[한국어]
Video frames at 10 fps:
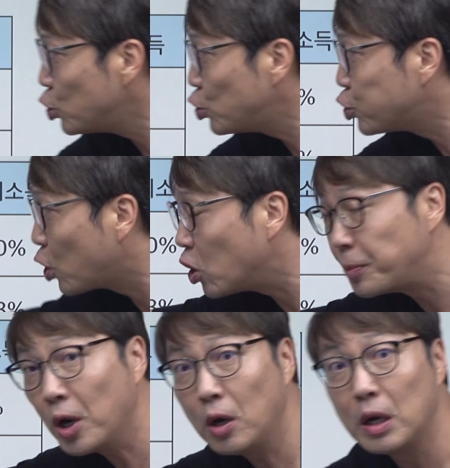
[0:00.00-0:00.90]

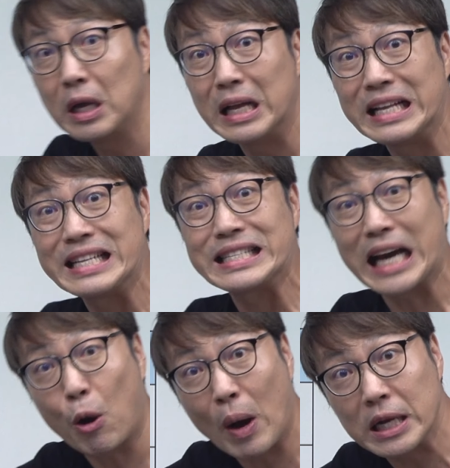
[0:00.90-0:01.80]
주거급여,
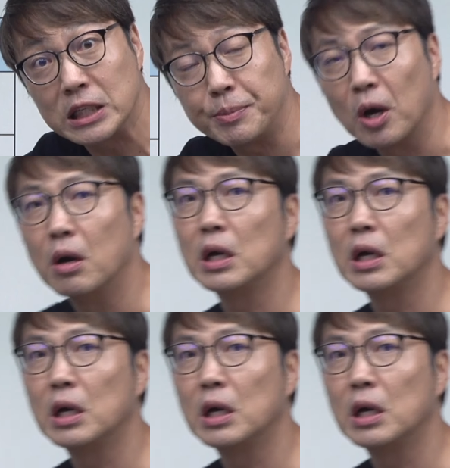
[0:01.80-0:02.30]
자활급여,